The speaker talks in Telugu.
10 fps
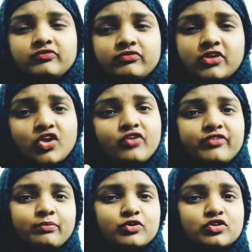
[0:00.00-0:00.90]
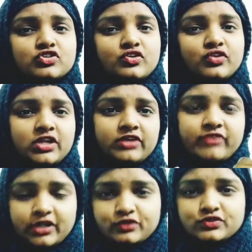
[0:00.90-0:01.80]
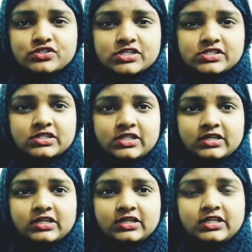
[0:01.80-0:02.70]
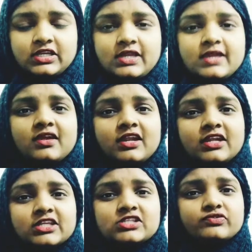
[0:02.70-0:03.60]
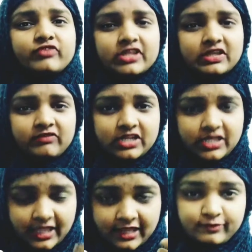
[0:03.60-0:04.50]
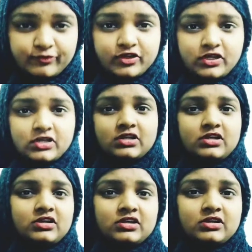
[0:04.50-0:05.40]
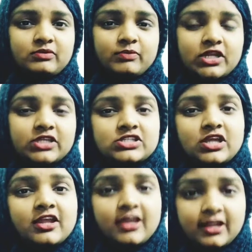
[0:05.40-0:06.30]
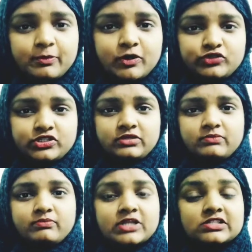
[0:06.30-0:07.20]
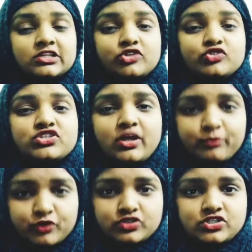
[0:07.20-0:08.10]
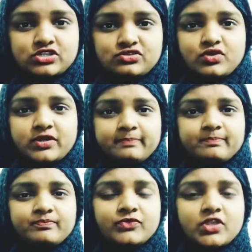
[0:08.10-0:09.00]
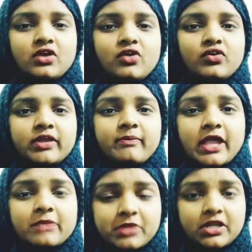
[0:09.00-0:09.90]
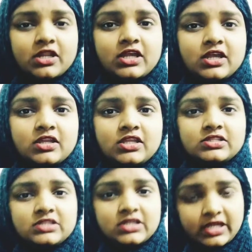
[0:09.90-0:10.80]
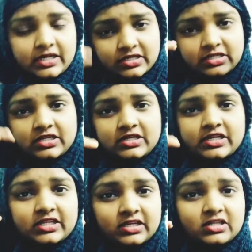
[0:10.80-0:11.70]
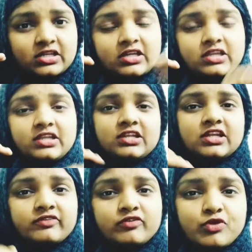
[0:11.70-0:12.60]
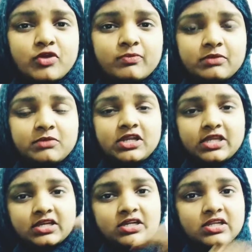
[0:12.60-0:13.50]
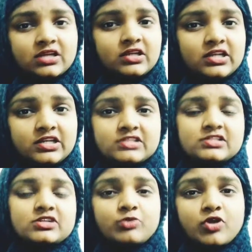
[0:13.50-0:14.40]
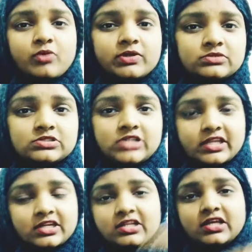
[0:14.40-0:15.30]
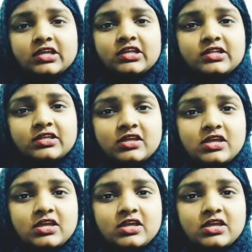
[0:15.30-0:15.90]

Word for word: వే ఆఫ్ అప్రోచ్లో నేను ఫైండ్ అవుట్ చేసింది ఏంటంటే ఇట్ ఈస్ వెరీ వెరీ హెల్ప్ఫుల్ మనకి చాలా హెల్ప్ అవుతుంది మజిల్ నుంచి అప్రోచ్ చేసుకోవడం ఓకే బ్యాక్ పెయిన్ అనగానే ఇది కరెక్ట్గా డైరెక్ట్గా వెళ్ళి నర్వ్ ప్రాబ్లమే డైరెక్ట్గా వెళ్ళి డిస్క్ ప్రాబ్లము డైరెక్ట్గా వెళ్ళి